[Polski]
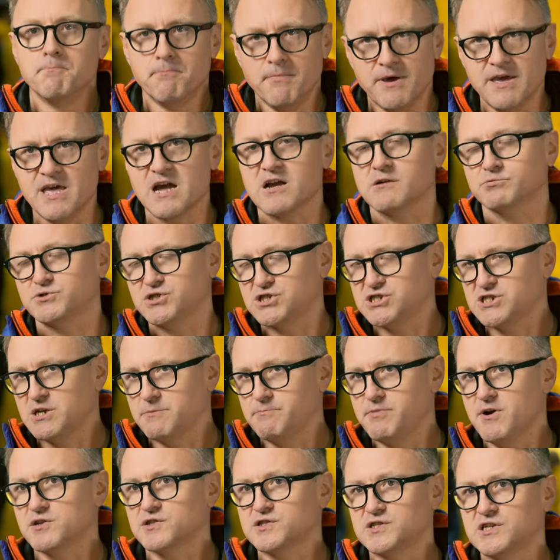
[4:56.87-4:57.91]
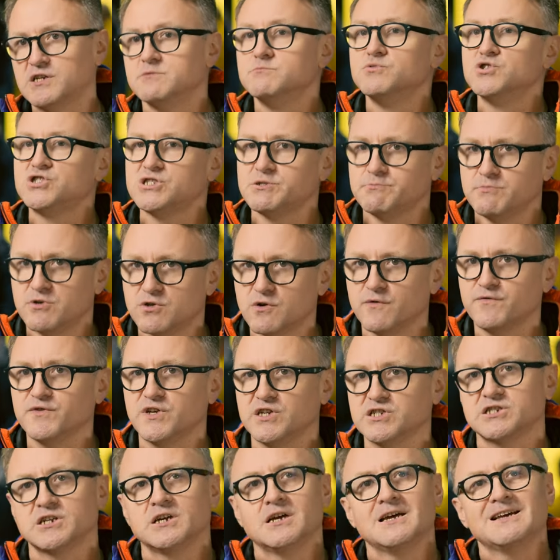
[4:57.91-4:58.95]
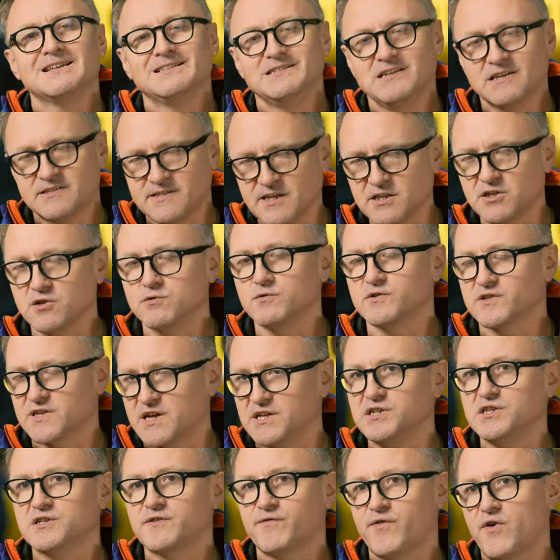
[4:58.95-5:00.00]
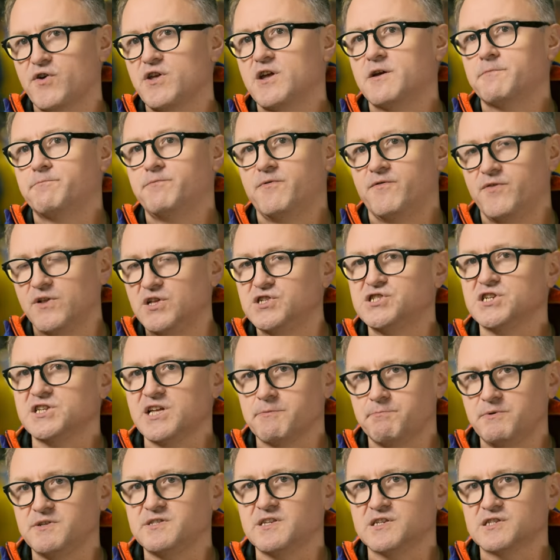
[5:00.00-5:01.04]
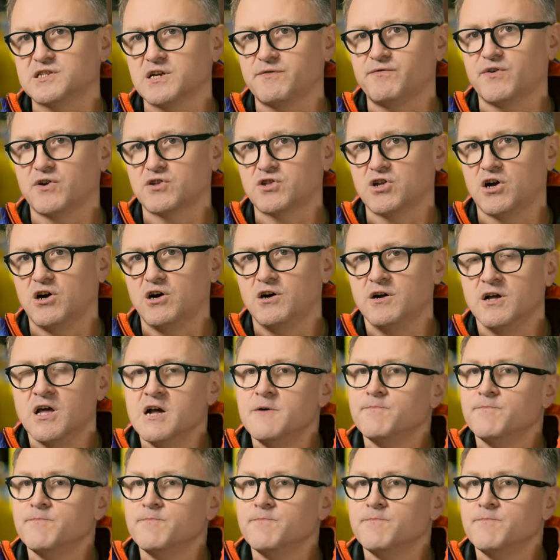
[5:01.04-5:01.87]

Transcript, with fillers: My jako przedsiębiorcy musimy również niestety uwzględnić w swoich wyliczeniach biznesowych to,